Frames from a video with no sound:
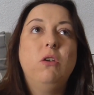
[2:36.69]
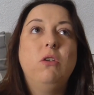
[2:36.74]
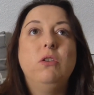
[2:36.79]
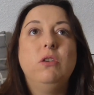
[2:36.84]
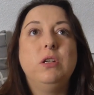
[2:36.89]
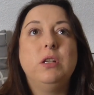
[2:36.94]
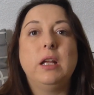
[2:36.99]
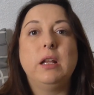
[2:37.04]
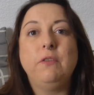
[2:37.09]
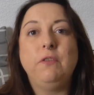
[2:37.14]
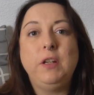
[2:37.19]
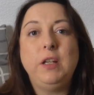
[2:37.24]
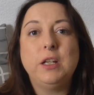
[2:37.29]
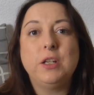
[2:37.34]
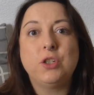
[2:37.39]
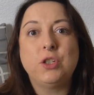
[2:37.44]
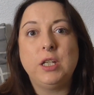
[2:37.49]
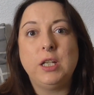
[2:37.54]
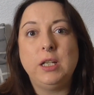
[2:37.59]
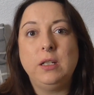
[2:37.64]
Und an
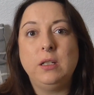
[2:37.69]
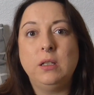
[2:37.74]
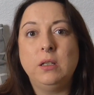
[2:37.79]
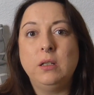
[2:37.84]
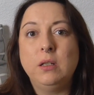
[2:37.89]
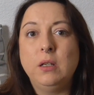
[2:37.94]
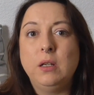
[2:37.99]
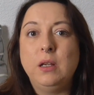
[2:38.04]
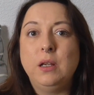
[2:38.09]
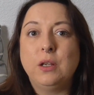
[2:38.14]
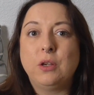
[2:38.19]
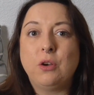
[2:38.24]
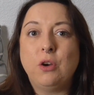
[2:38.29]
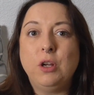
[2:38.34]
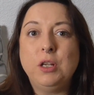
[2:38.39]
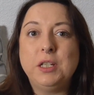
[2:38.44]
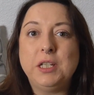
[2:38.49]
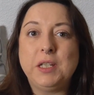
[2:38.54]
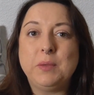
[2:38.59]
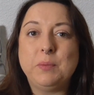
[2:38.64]
vieler Stelle
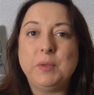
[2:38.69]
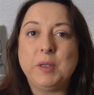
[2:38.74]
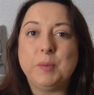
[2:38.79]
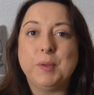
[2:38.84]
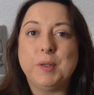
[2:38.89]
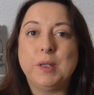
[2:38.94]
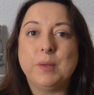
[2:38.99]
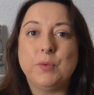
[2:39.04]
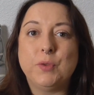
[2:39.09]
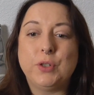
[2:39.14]
konnte ich mich mit dem